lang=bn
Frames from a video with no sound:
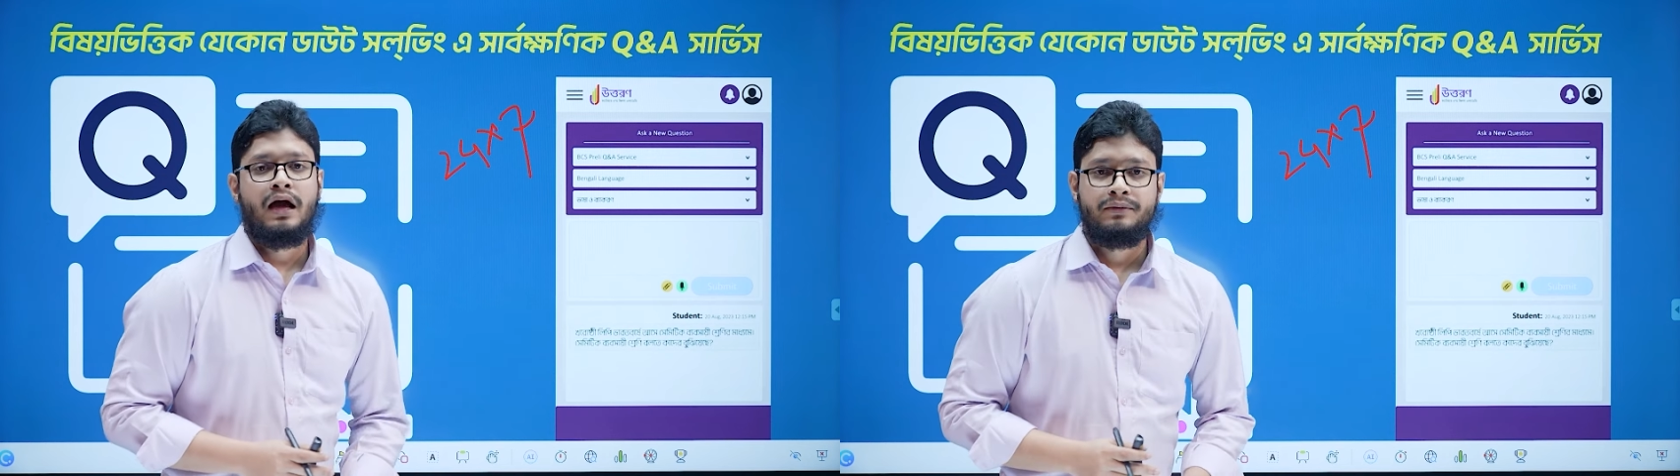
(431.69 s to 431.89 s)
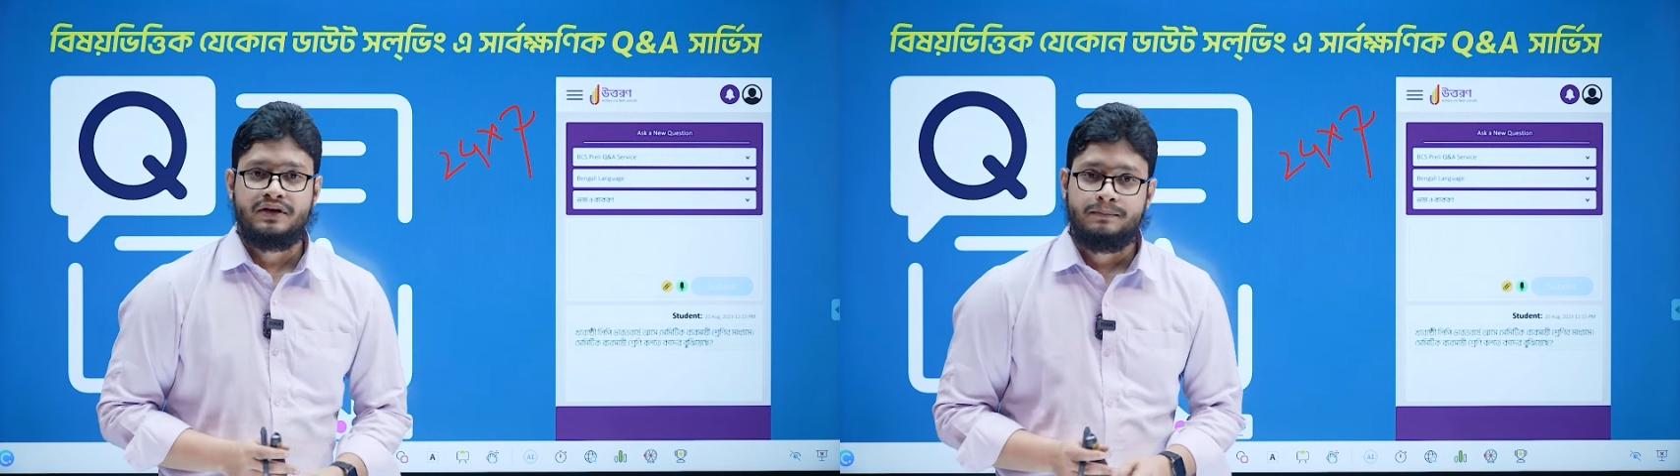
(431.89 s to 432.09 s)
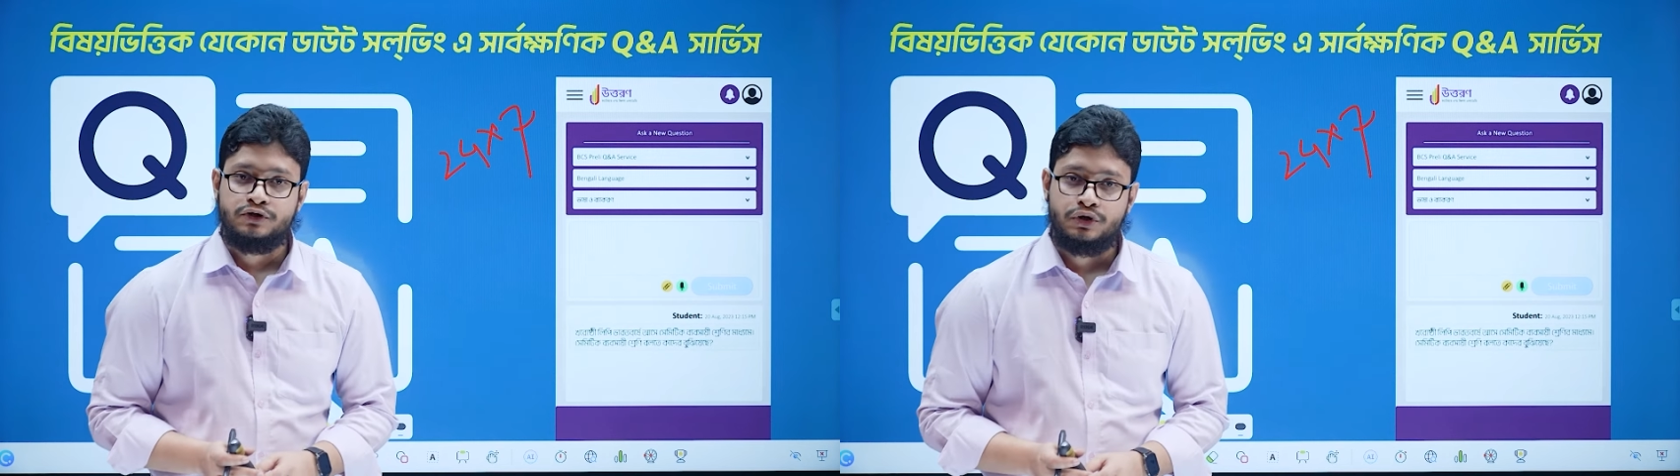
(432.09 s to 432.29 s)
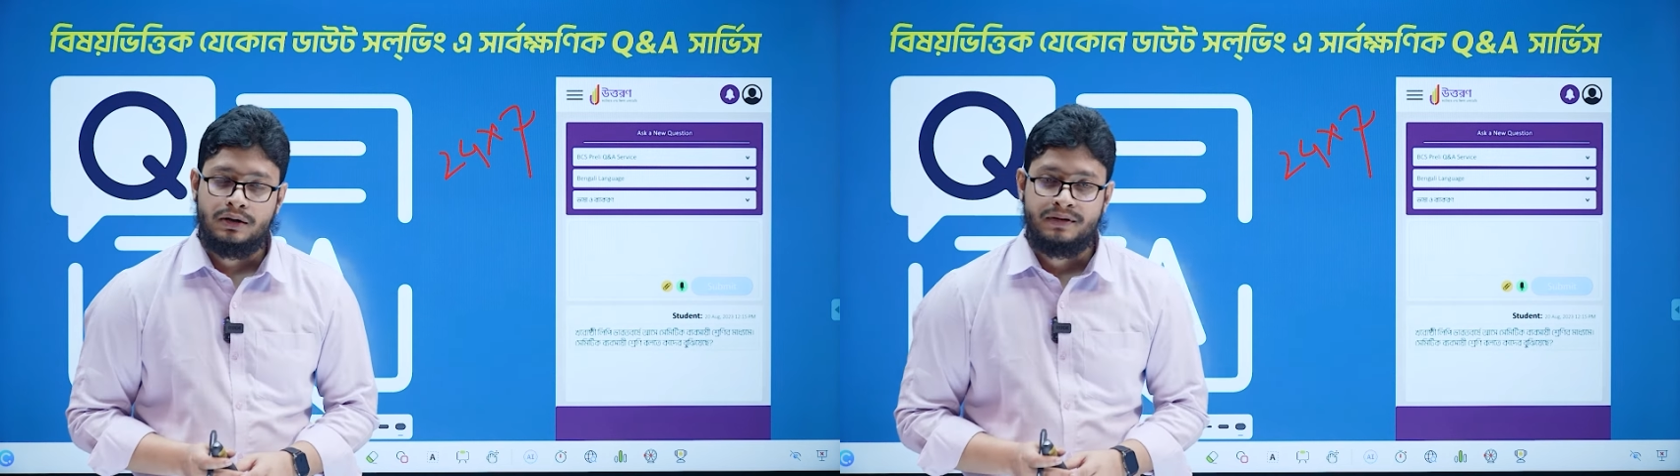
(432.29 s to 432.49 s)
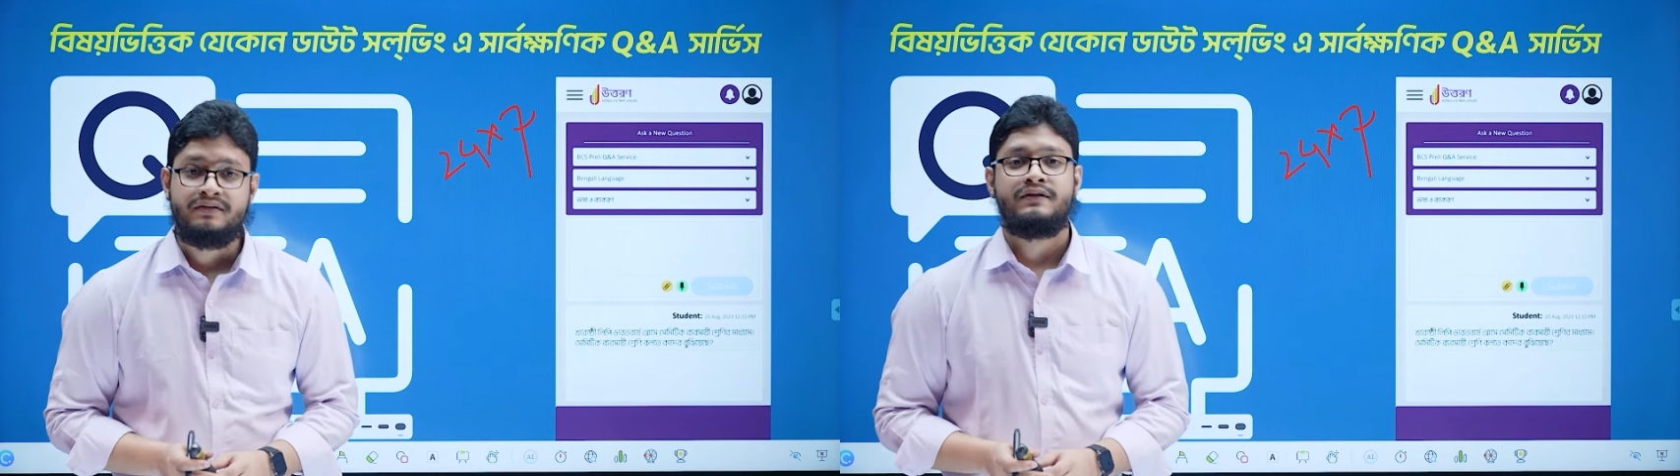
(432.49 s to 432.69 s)
আমাদের বিষয়
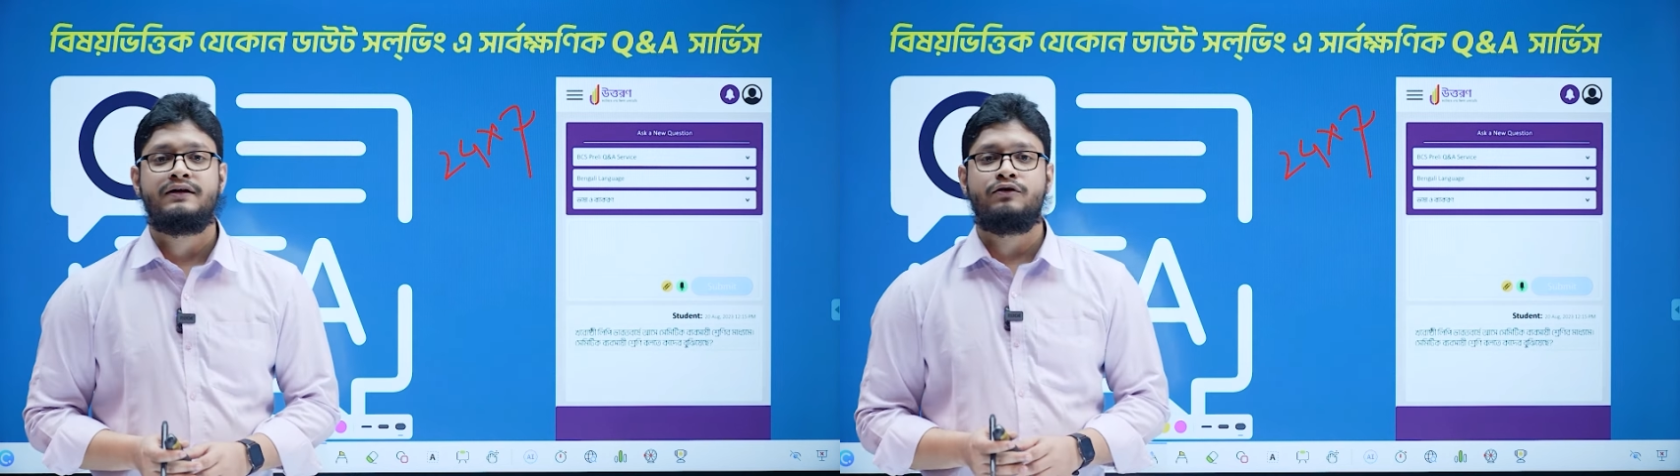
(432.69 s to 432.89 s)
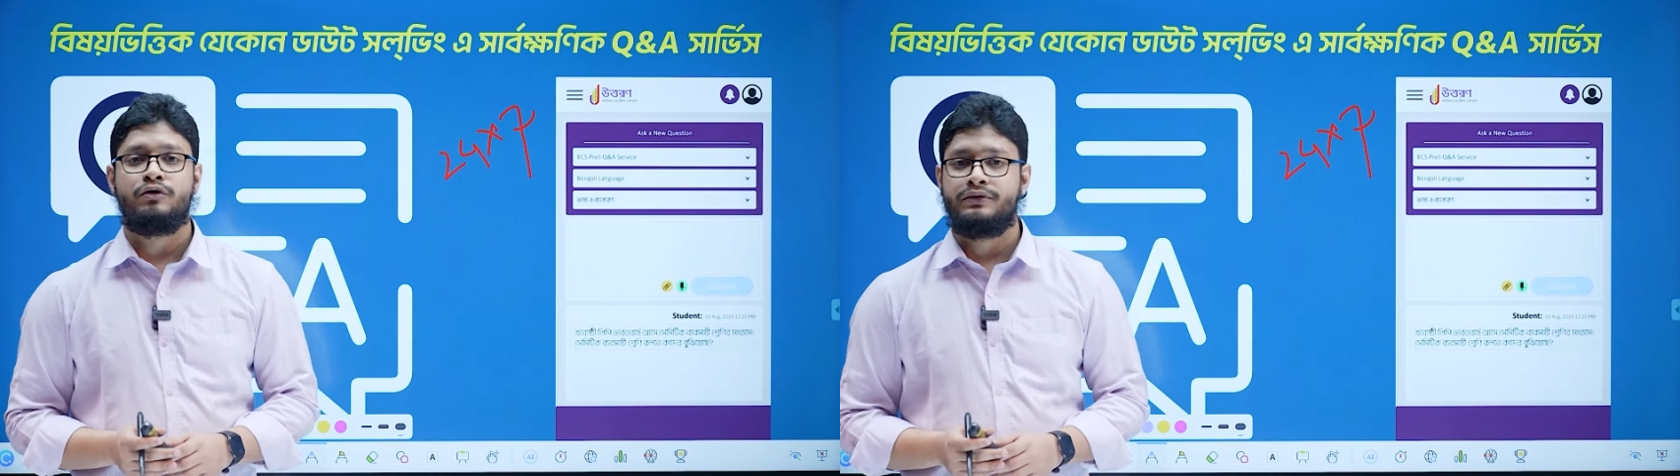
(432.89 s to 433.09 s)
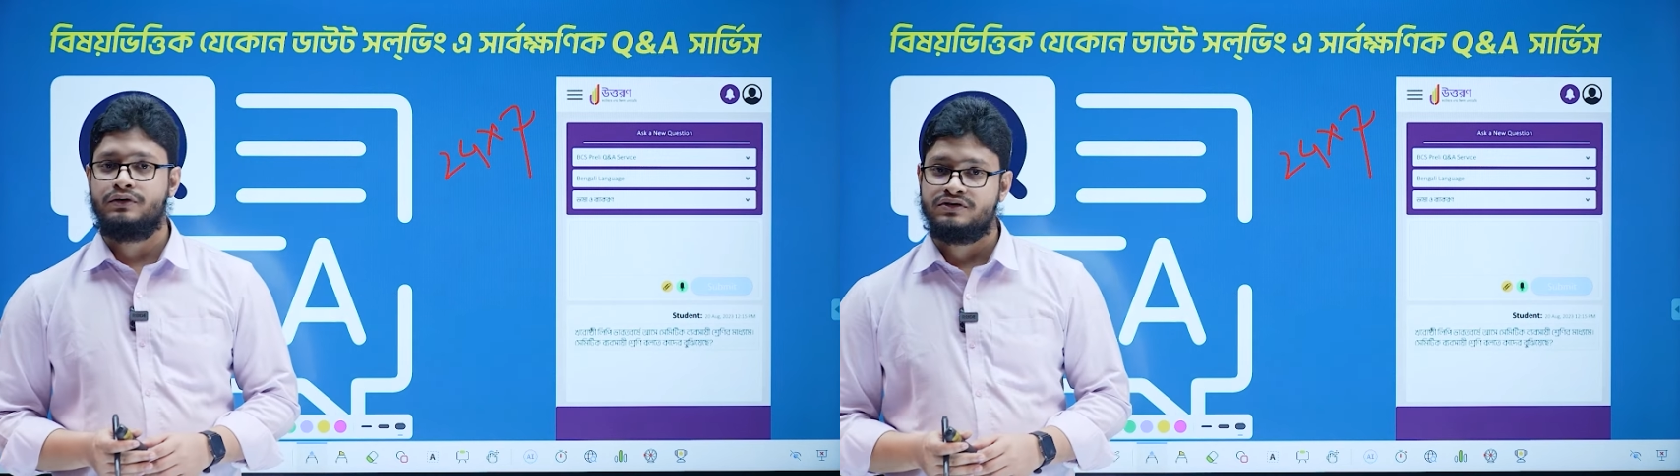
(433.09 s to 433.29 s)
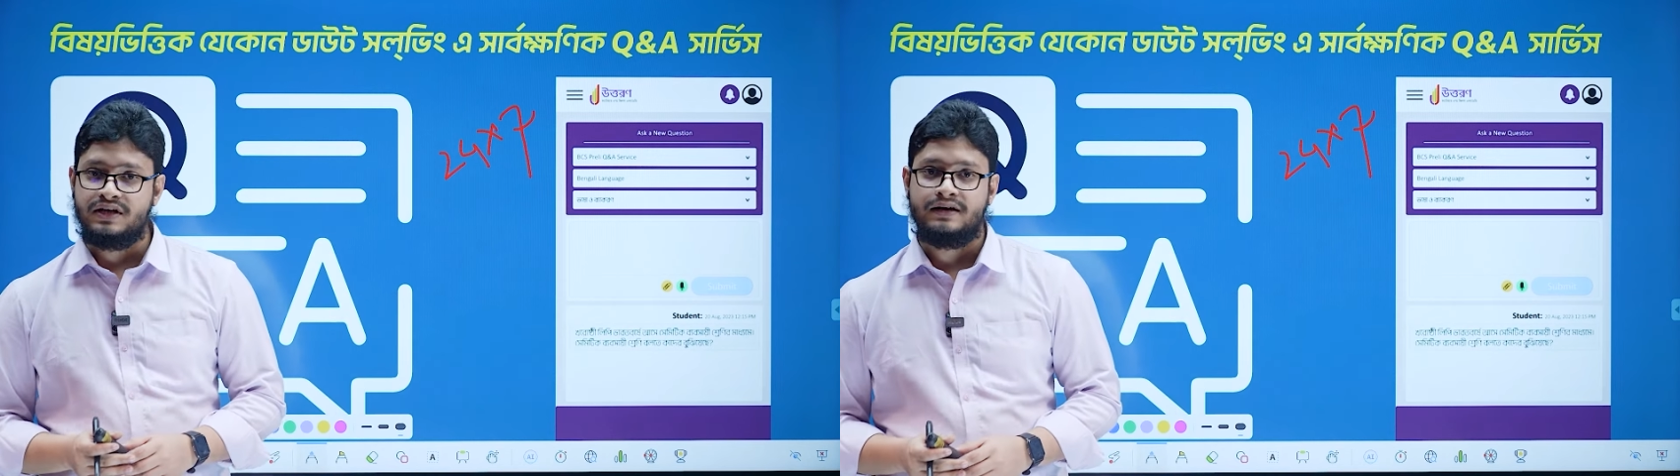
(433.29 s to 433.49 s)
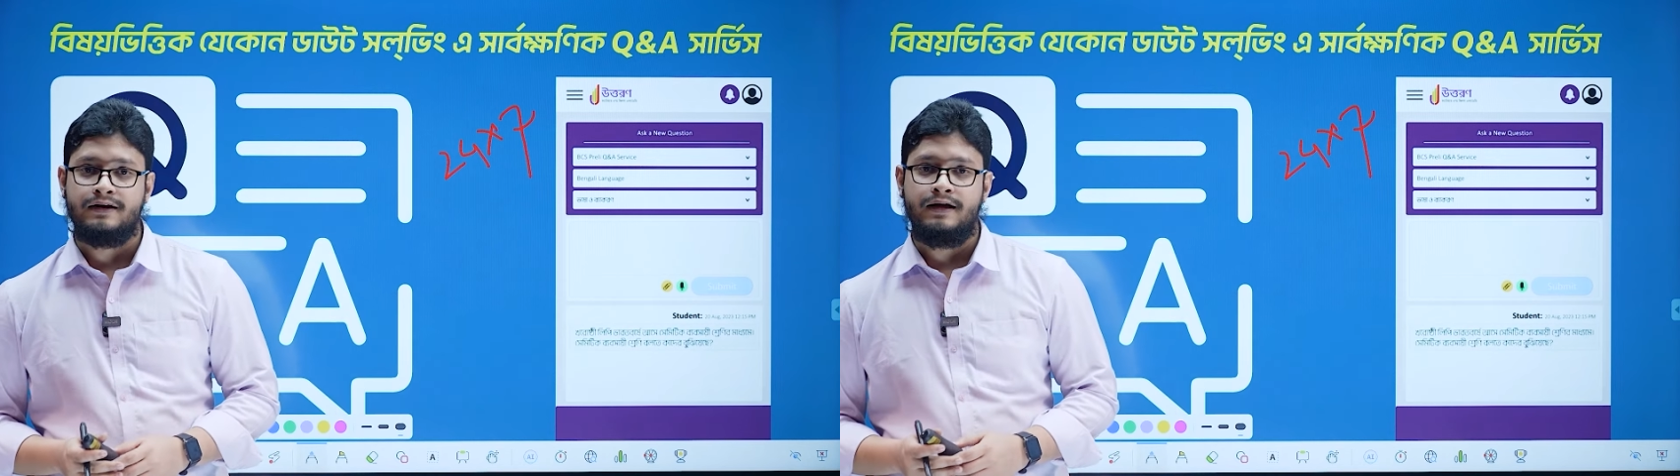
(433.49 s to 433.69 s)
ভিত্তিক অভিজ্ঞ
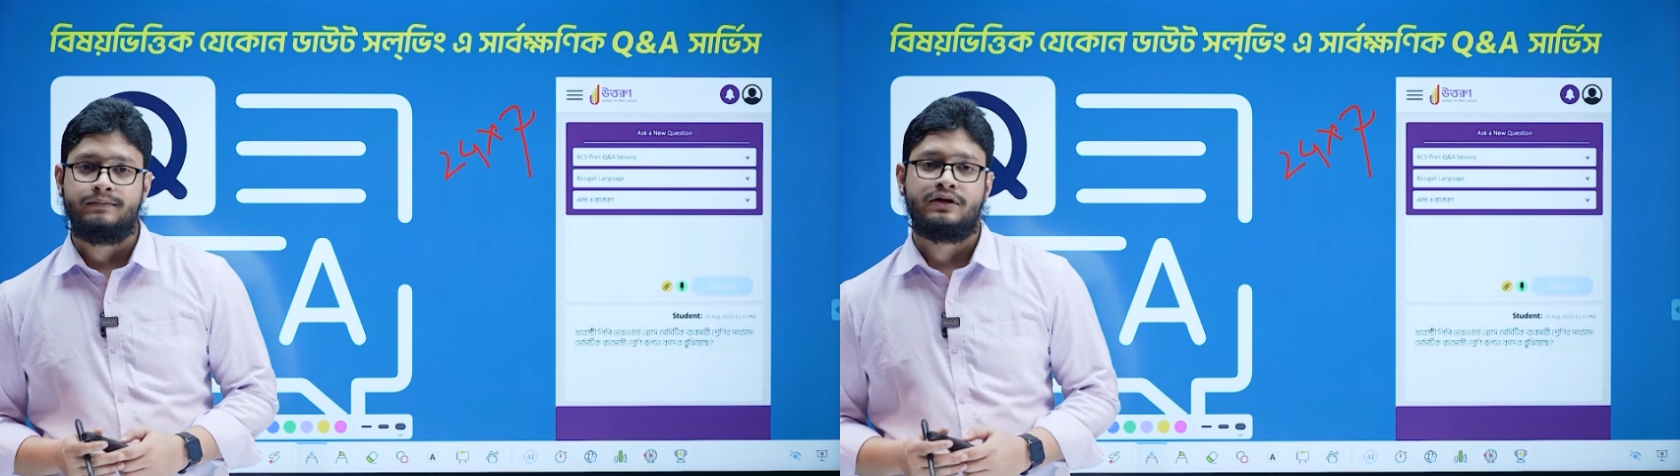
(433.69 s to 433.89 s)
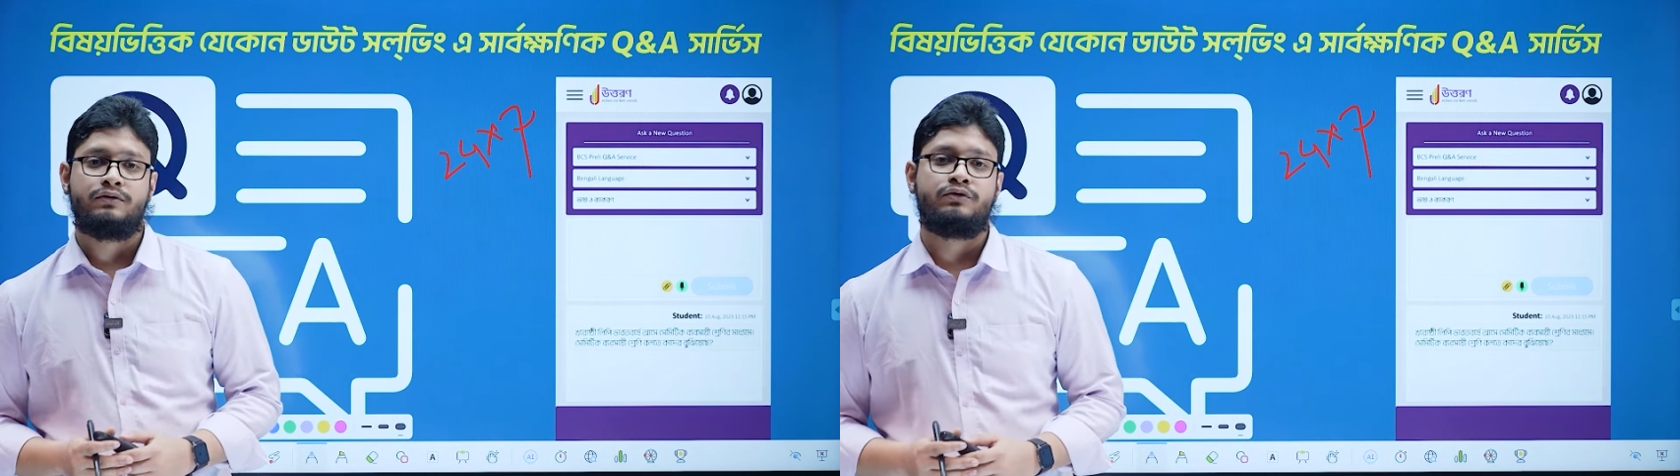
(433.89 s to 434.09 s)
স্যাররা আপনার